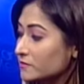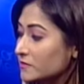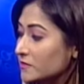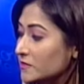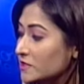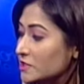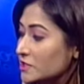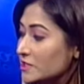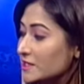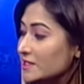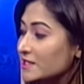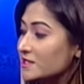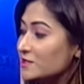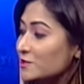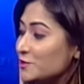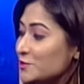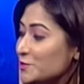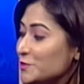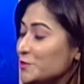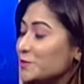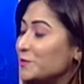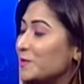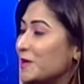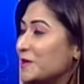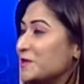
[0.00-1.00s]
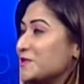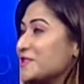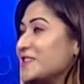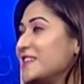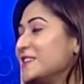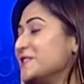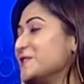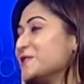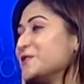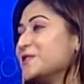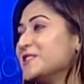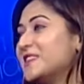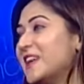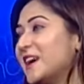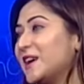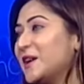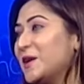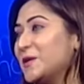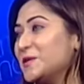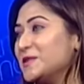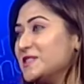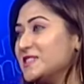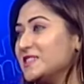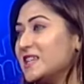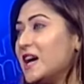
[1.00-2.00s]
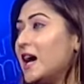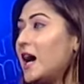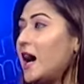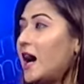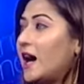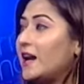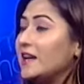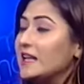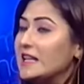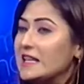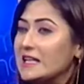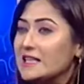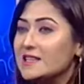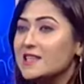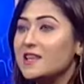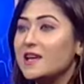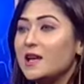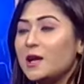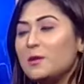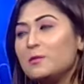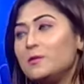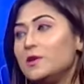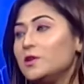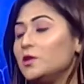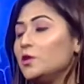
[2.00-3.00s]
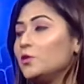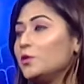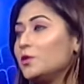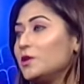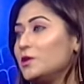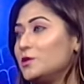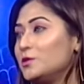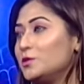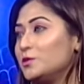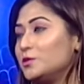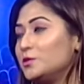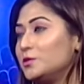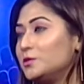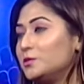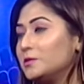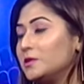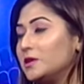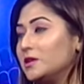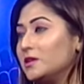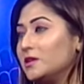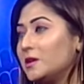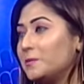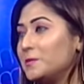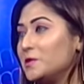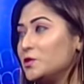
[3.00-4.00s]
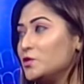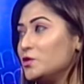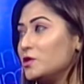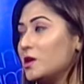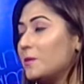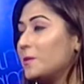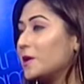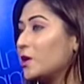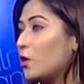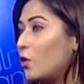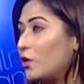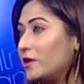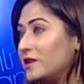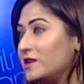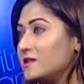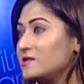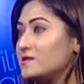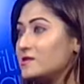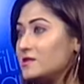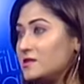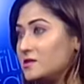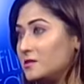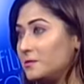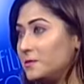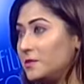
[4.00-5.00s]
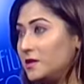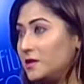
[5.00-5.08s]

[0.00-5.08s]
জিন টু মানুষের এই জন্যই দেখা উচিত আর ঈদে এমনিতেও কিন্তু আপনি যদি আমাকে অডিয়েন্স হিসেবে